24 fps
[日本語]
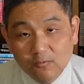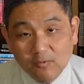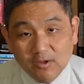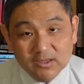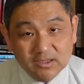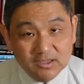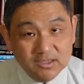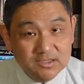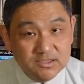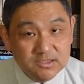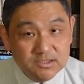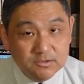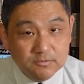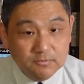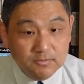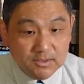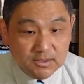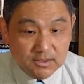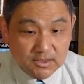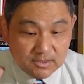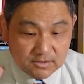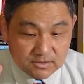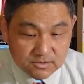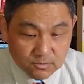私
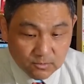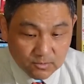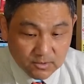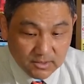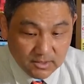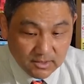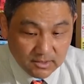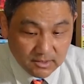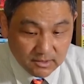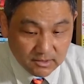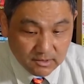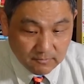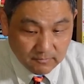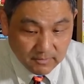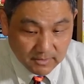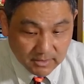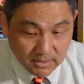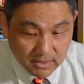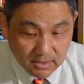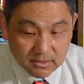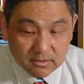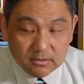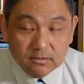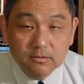はね、それだけでは
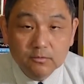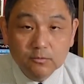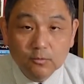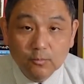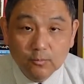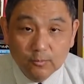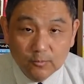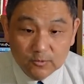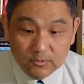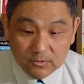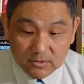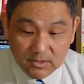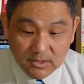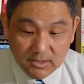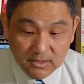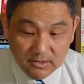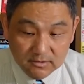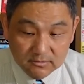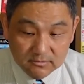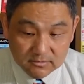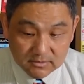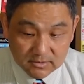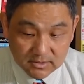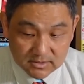ないと思って
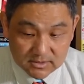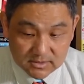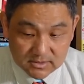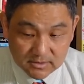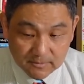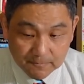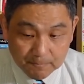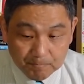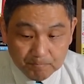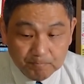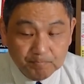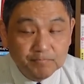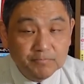いるんです。